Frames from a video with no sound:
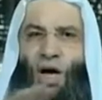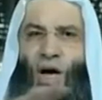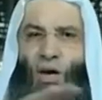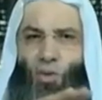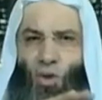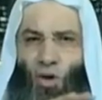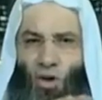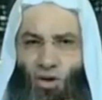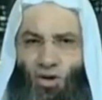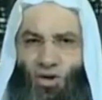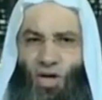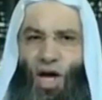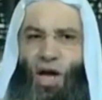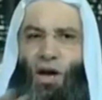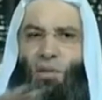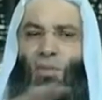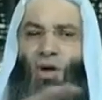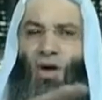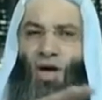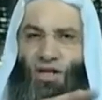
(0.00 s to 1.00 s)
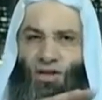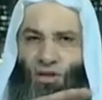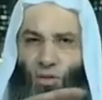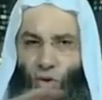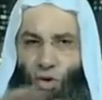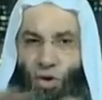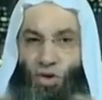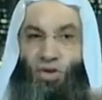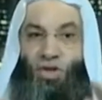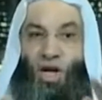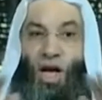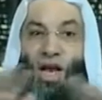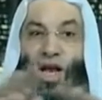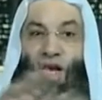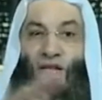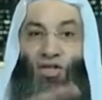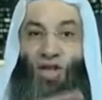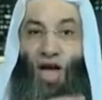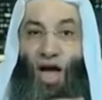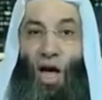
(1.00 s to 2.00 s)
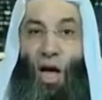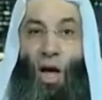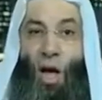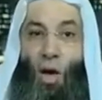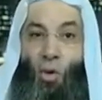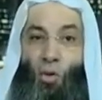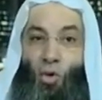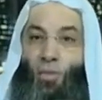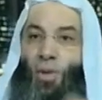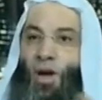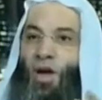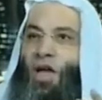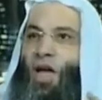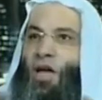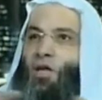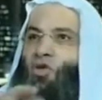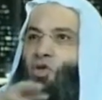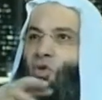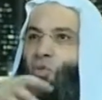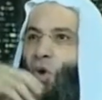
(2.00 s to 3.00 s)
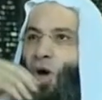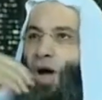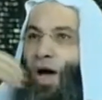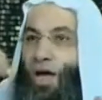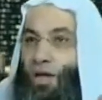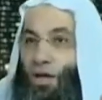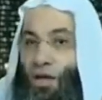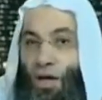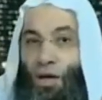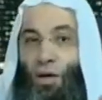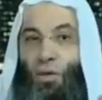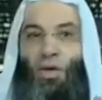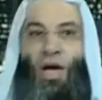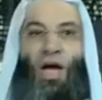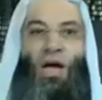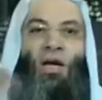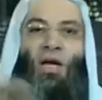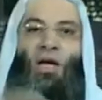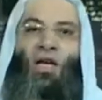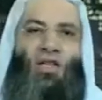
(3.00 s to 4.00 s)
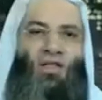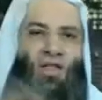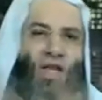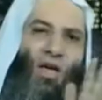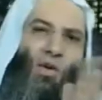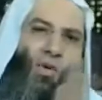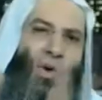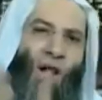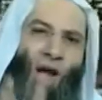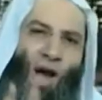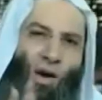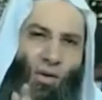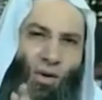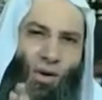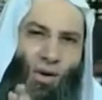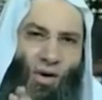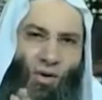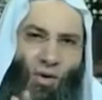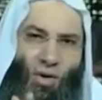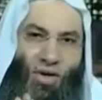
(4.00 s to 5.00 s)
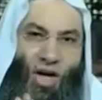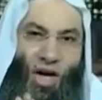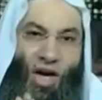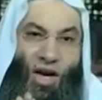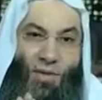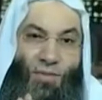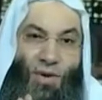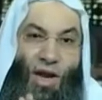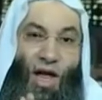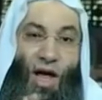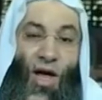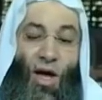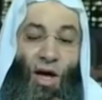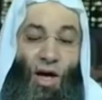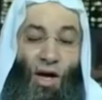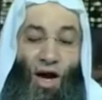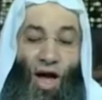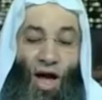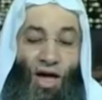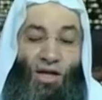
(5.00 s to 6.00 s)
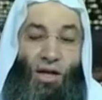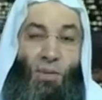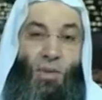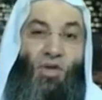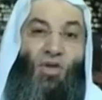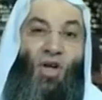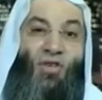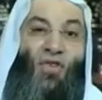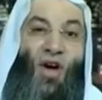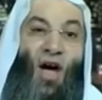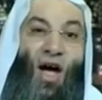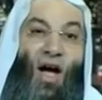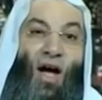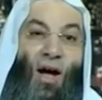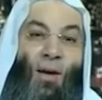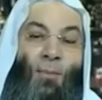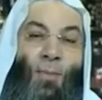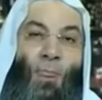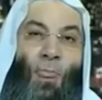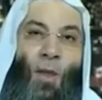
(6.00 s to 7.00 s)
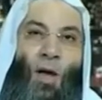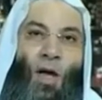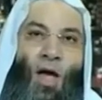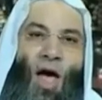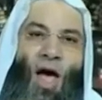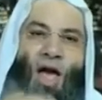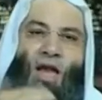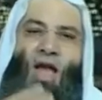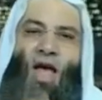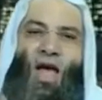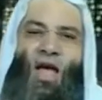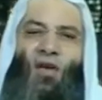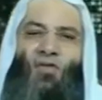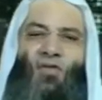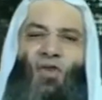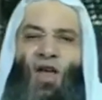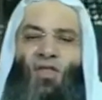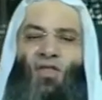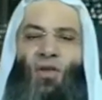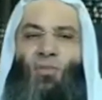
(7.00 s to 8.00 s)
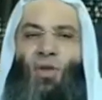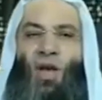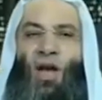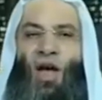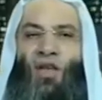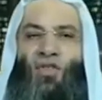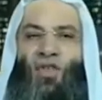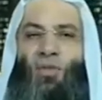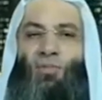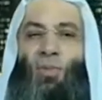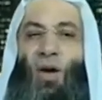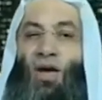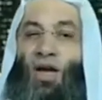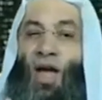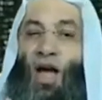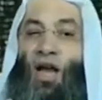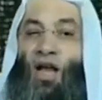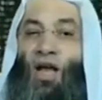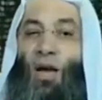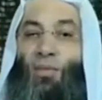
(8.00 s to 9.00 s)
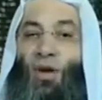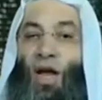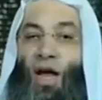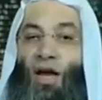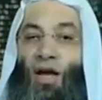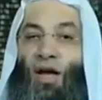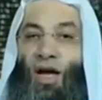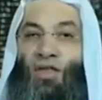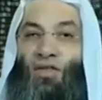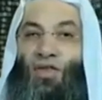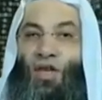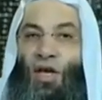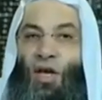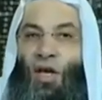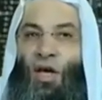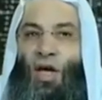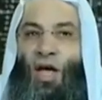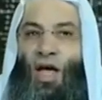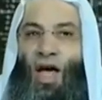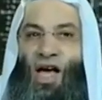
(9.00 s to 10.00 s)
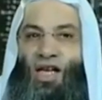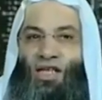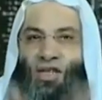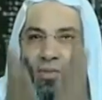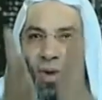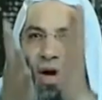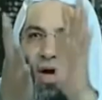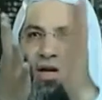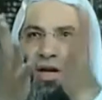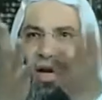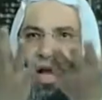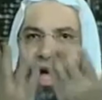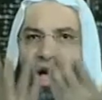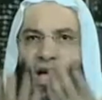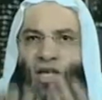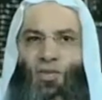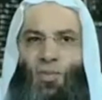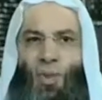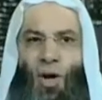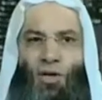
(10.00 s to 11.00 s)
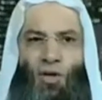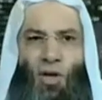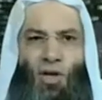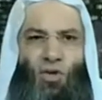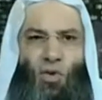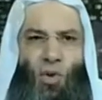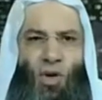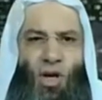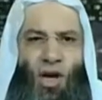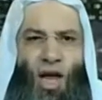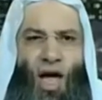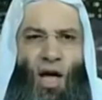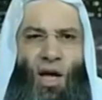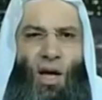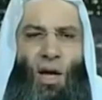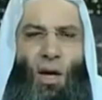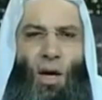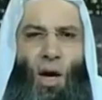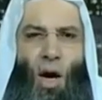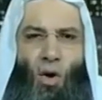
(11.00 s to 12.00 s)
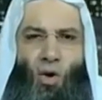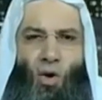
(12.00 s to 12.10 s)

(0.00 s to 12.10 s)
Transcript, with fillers: على المال وحرص على المناصب وحرص على الجاه ومليان شبهات يعني كتير ولا حول ولا قوة إلا بالله لحد ما طفح أنا أجي في لحظة من اللحظات بعد حلقة من الحلقات دي أسمع عن الله أسمع عن رسول الله